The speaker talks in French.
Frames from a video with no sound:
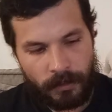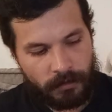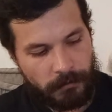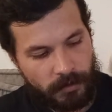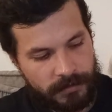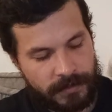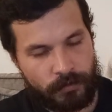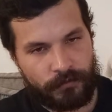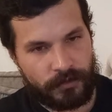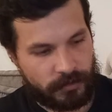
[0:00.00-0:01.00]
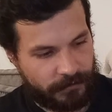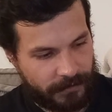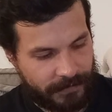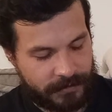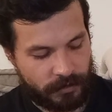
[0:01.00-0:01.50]
Comment cette confiance en
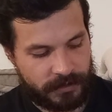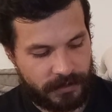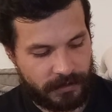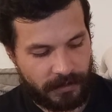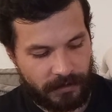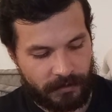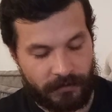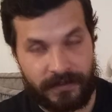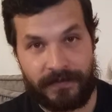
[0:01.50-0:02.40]
fait va ressortir euh,